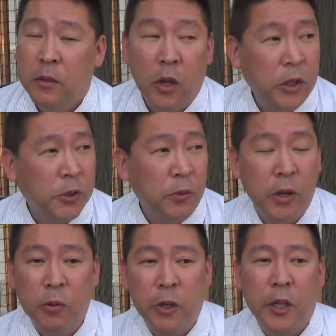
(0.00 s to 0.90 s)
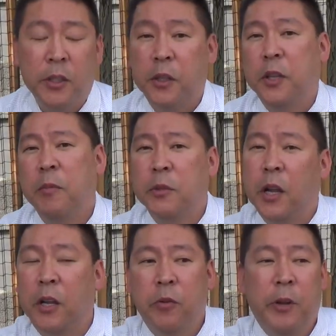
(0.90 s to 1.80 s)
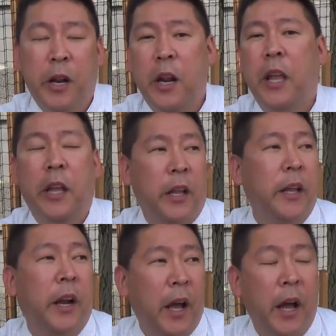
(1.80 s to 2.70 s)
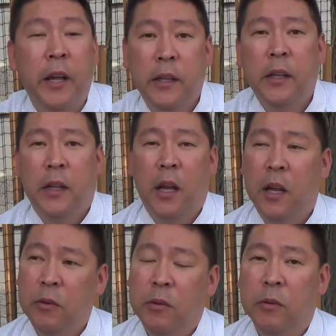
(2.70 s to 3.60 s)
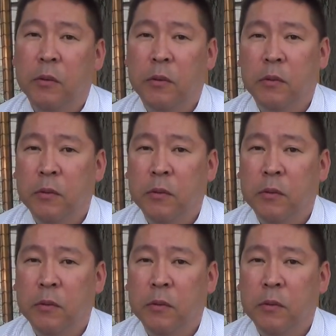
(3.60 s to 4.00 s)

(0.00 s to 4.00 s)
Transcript: だってそんなこと言い出したら全部遡らなきゃいけないからあの